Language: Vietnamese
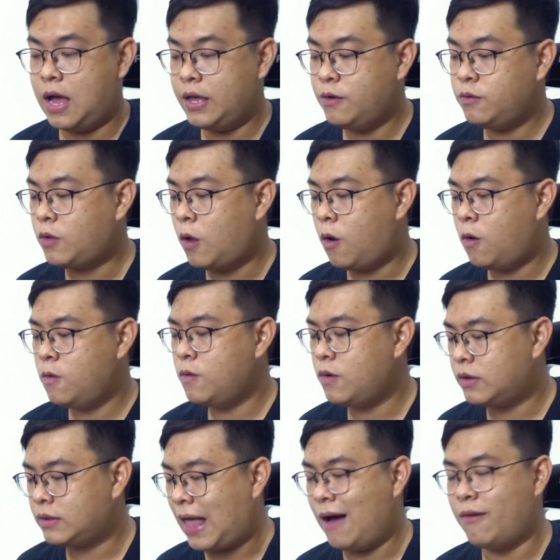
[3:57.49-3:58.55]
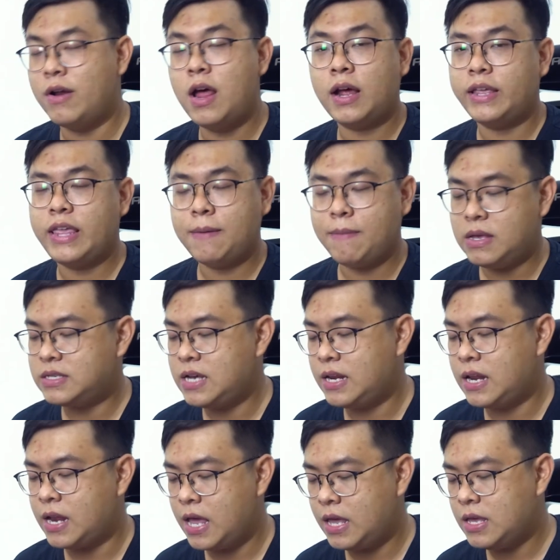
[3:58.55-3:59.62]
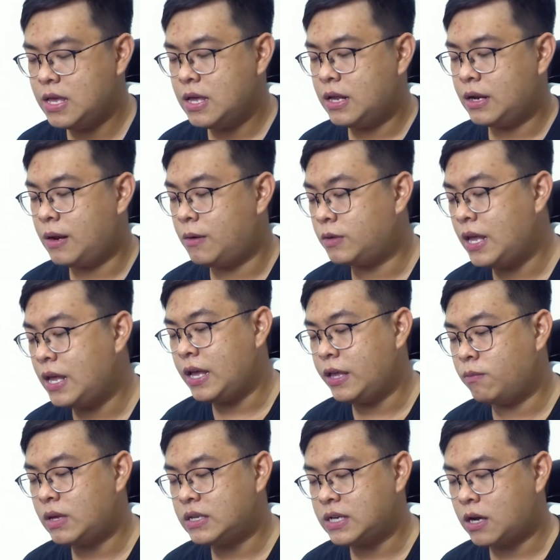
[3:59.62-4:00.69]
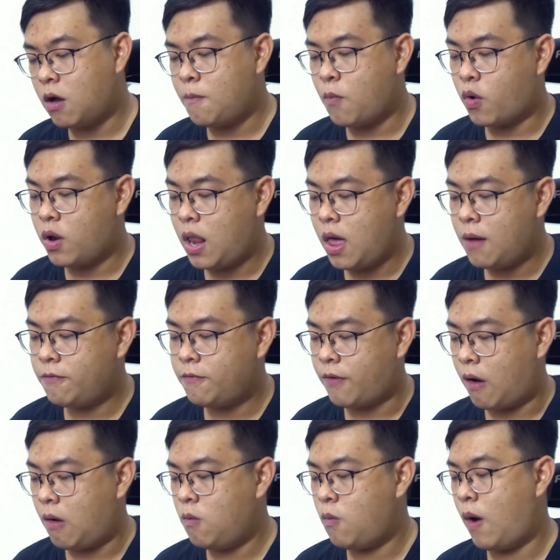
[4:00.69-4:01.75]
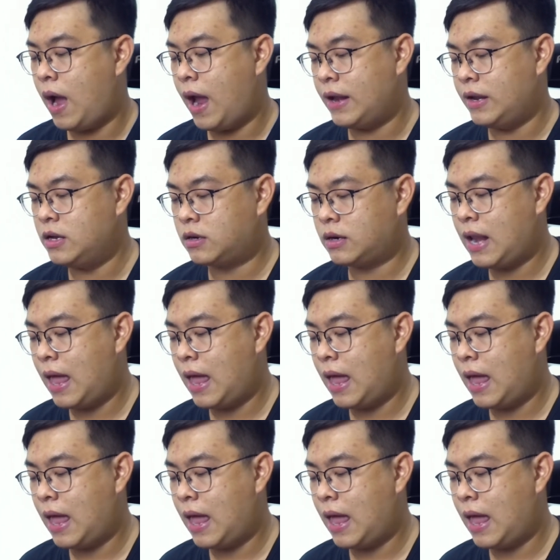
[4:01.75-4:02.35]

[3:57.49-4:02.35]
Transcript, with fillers: yếu tố tạo nên cái chiếc PC này đi. Đầu thì chúng ta sẽ có một cái lớp vỏ ngoài được